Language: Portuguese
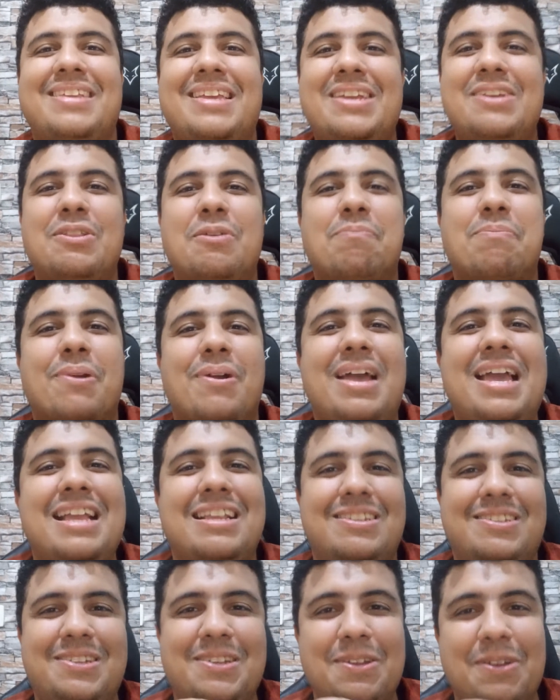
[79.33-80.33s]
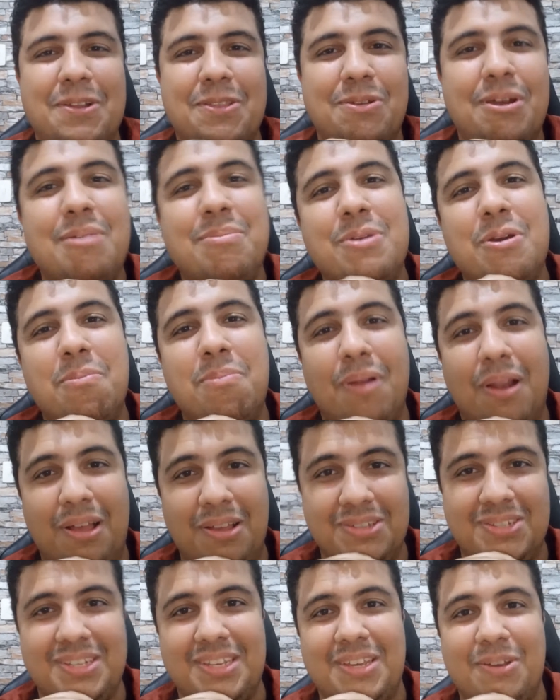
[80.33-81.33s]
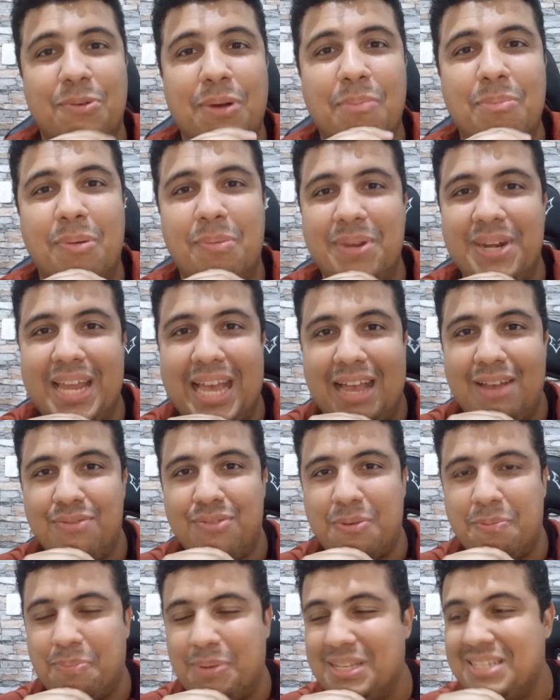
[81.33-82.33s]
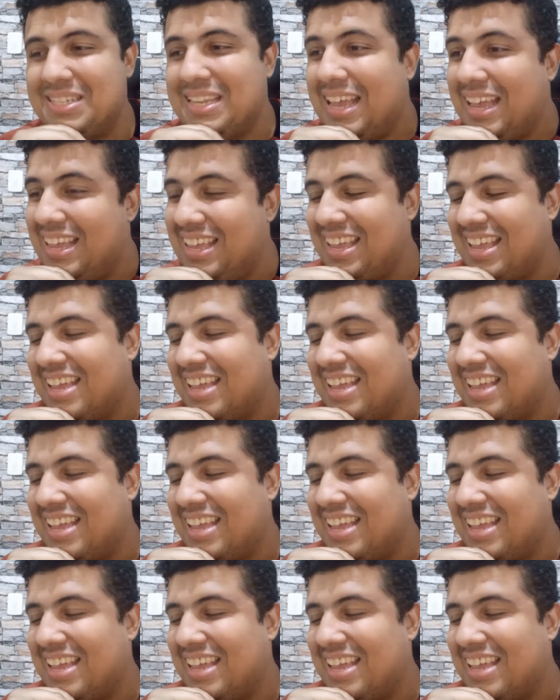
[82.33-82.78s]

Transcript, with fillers: indo pro retiro do Emil Blonsky, o Abominável. Pois é.